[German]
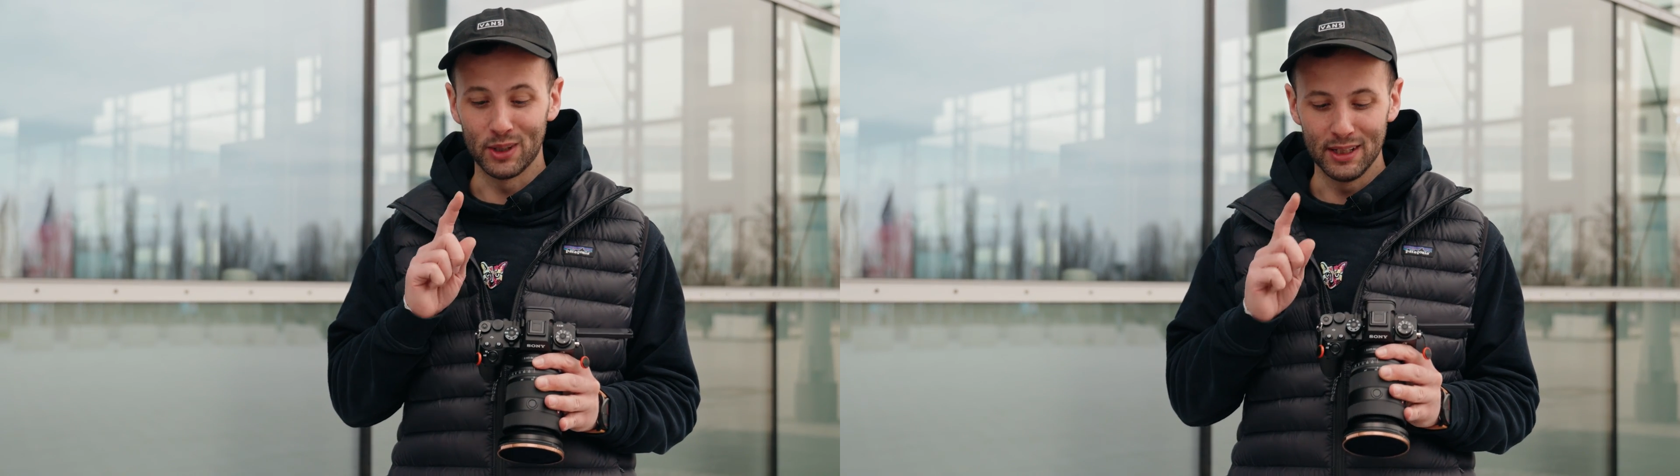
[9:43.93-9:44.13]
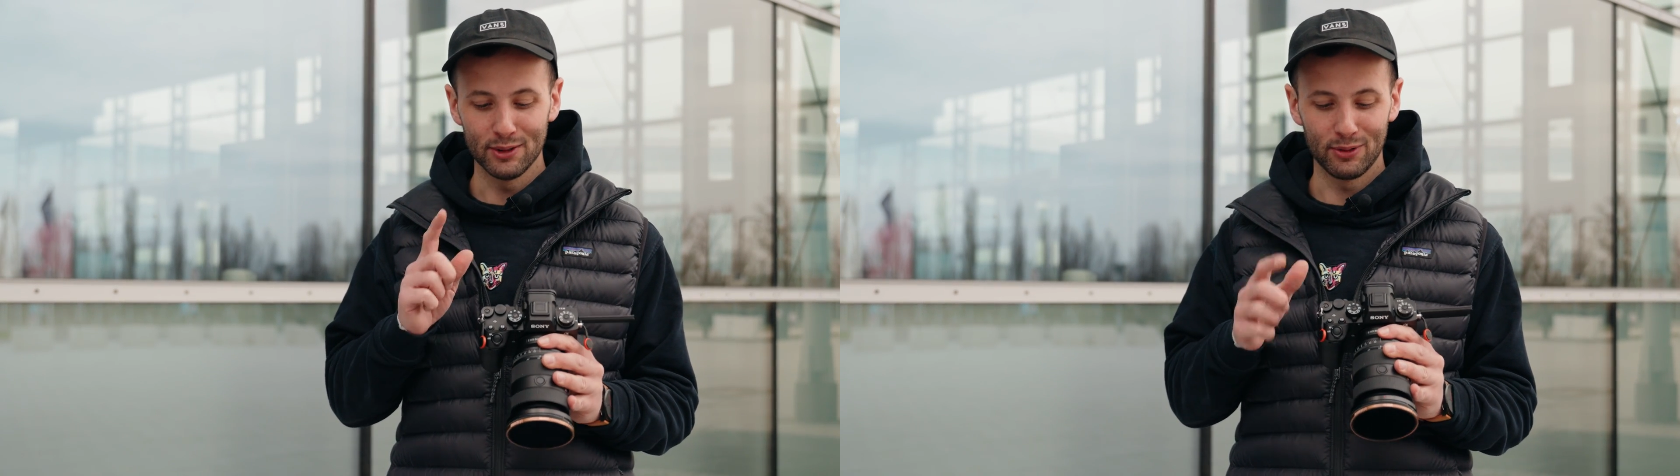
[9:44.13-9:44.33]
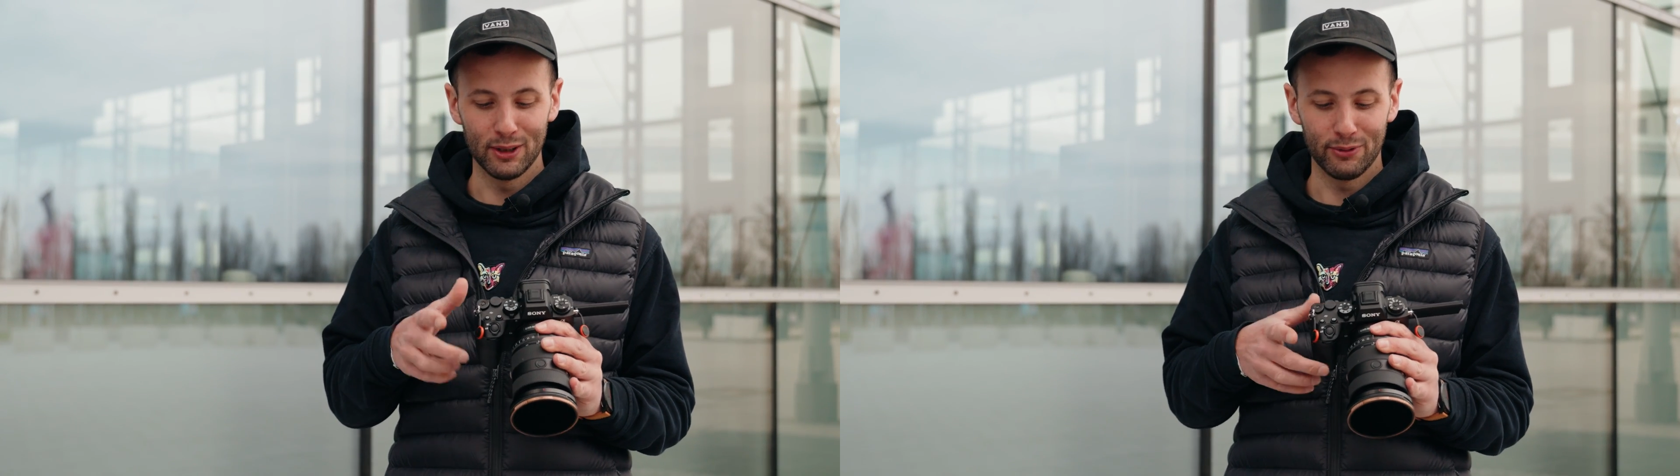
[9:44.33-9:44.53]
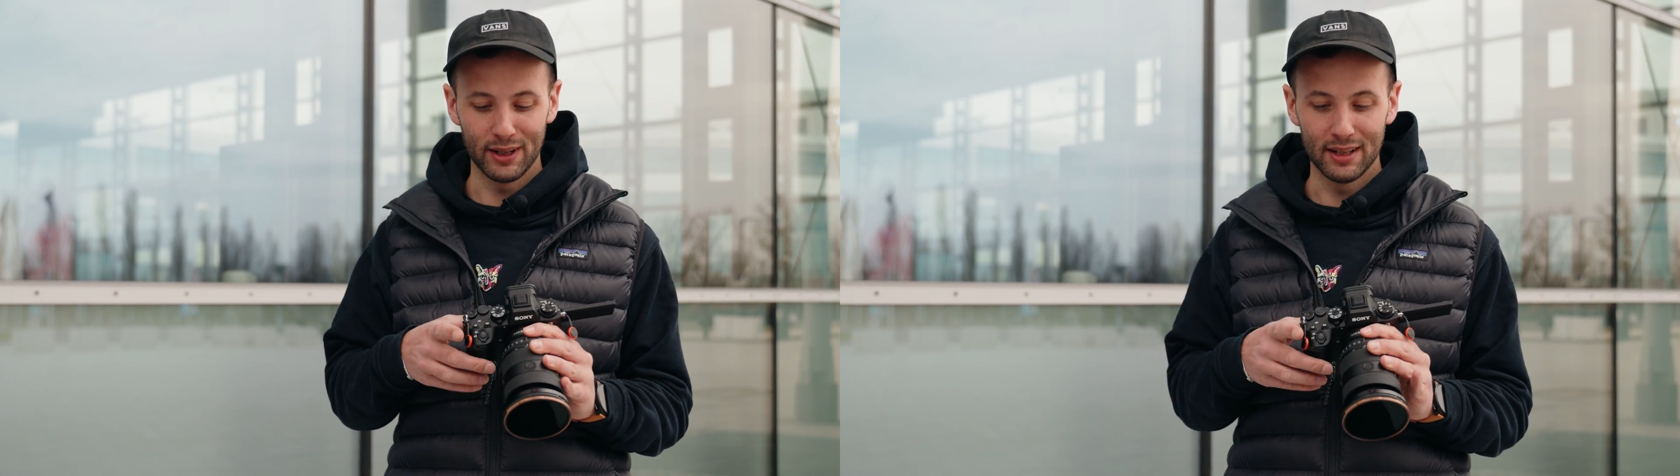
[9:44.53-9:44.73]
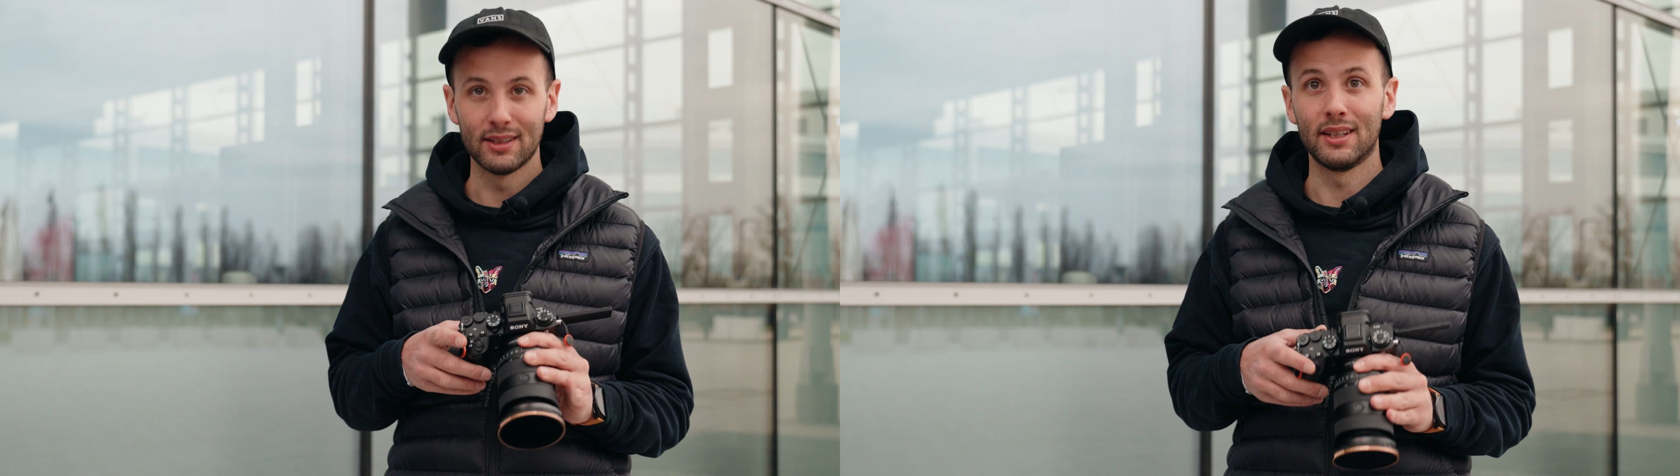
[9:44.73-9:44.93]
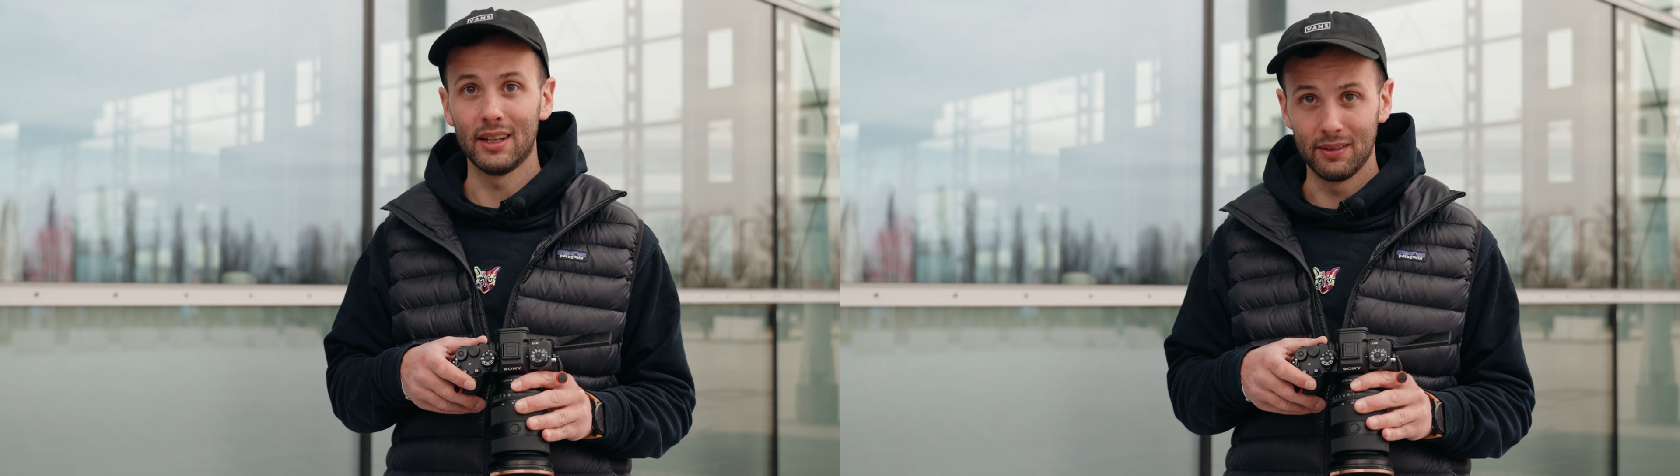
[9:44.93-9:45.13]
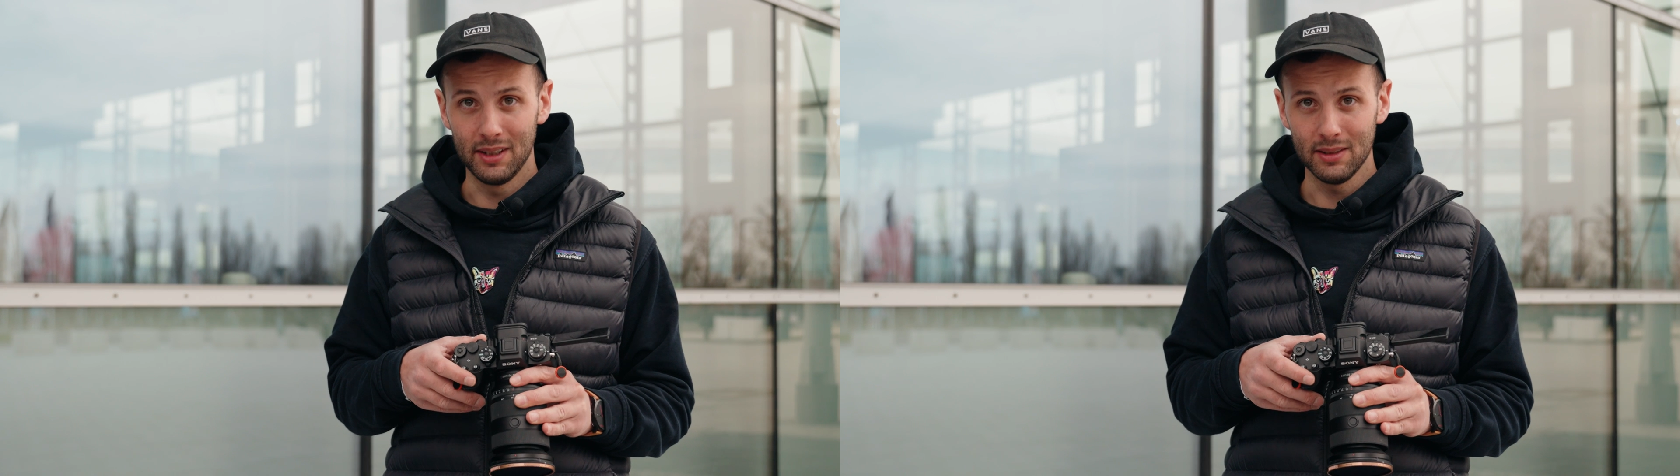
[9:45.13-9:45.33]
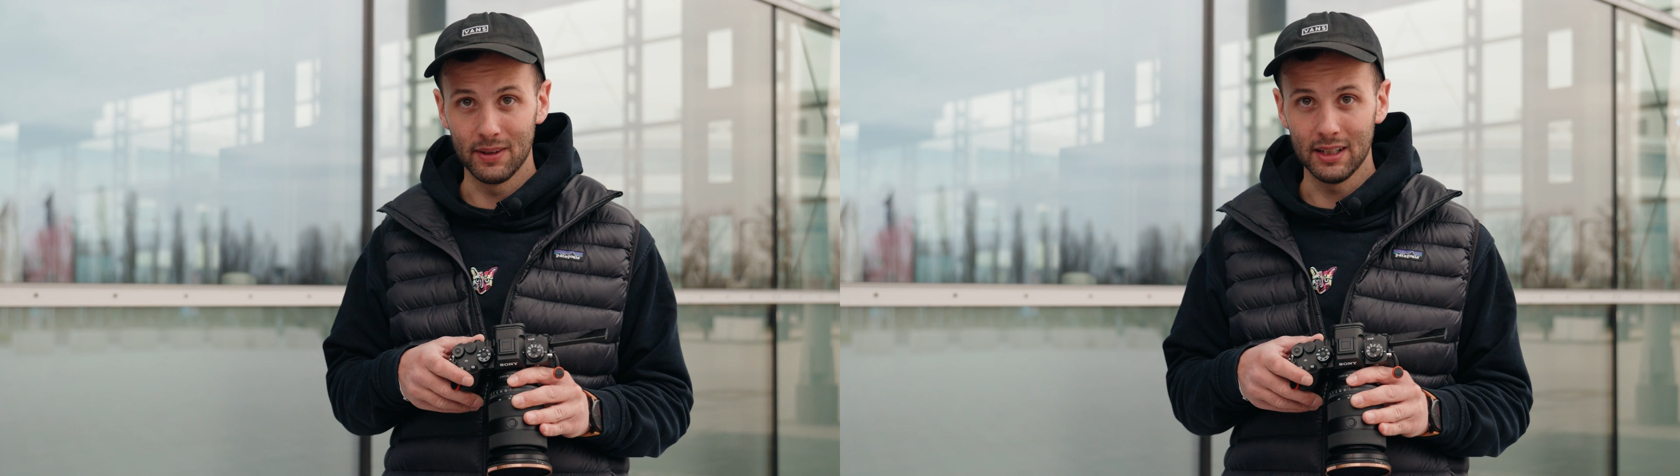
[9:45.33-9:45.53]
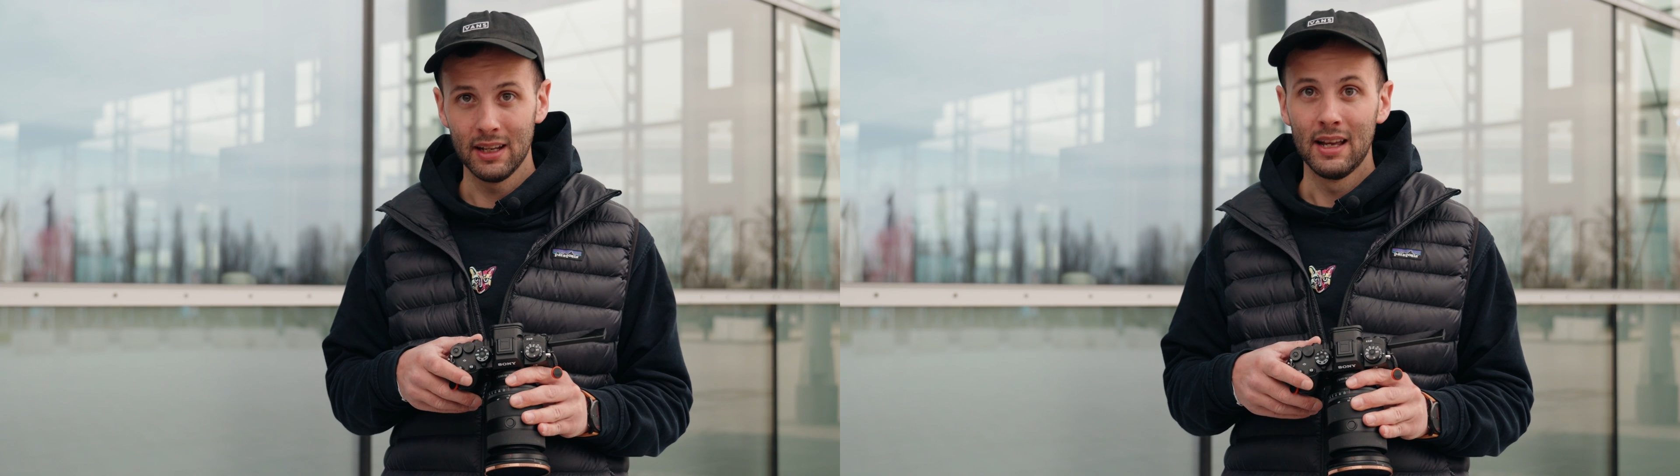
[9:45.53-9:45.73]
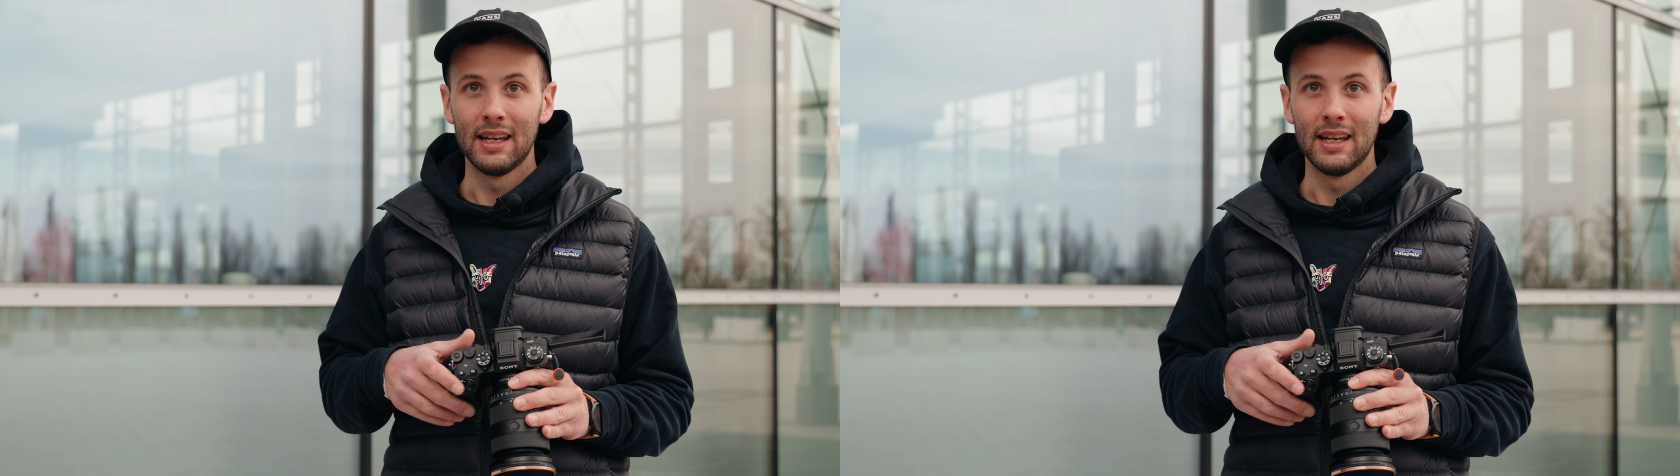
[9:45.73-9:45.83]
die ist auf jeden Fall sehr erwähnenswert.